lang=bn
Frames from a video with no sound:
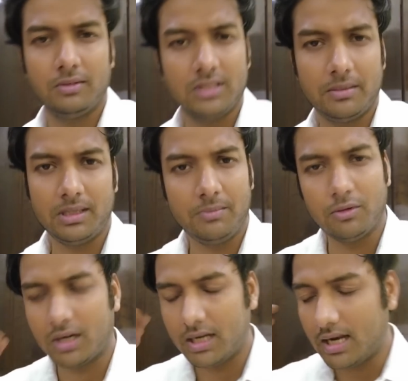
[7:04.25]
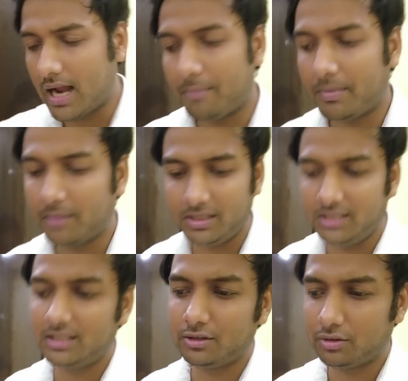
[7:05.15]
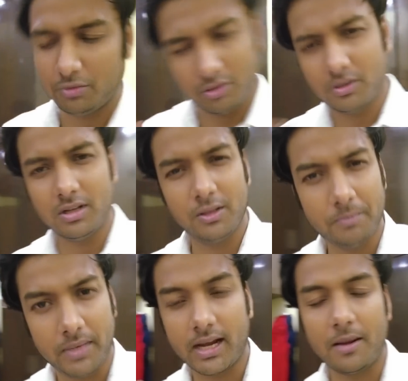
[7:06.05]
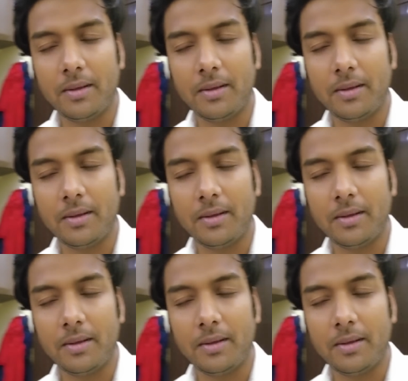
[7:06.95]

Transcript: বলছে আমি গিফট দোকানটার নাম ফাম নিয়ে নিজে তুমি জন্য বললাম একদম বেকার